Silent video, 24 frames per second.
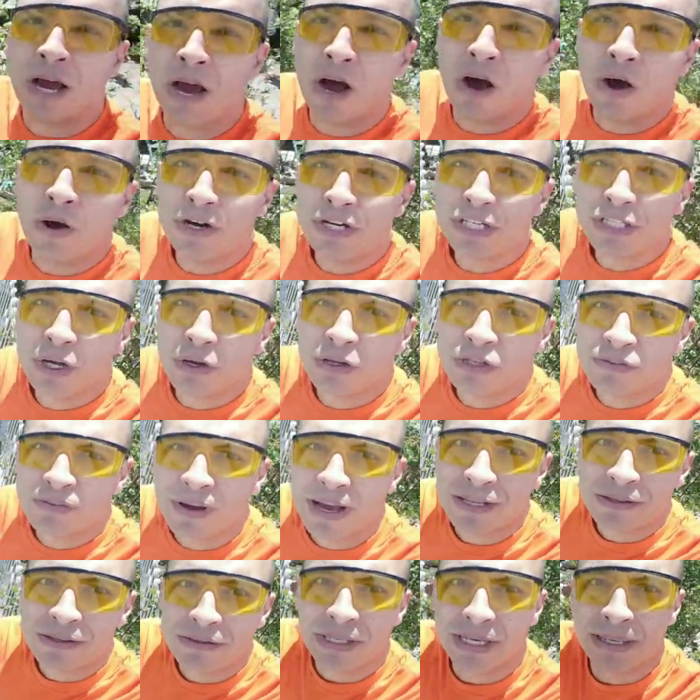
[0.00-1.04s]
Ó onde estão tá os
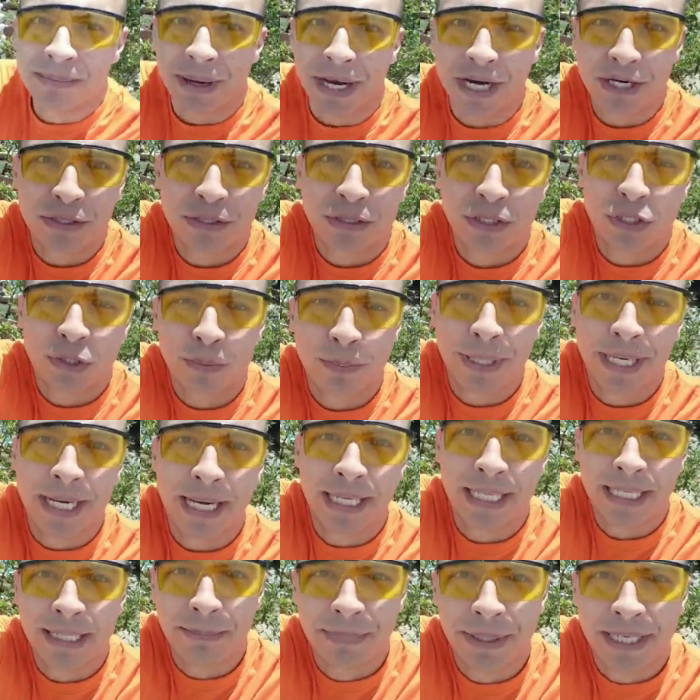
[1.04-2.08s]
vasos lá embaixo. Deixa eu pegar
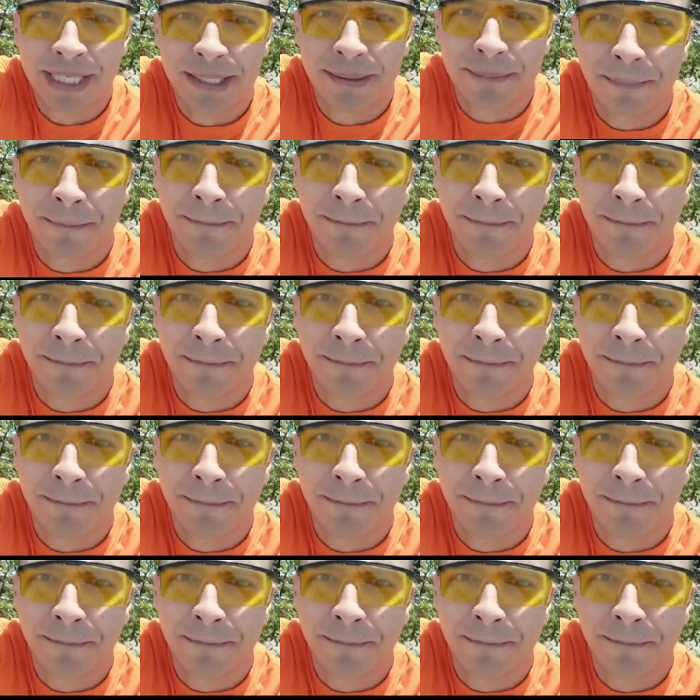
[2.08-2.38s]
aqui, peraí.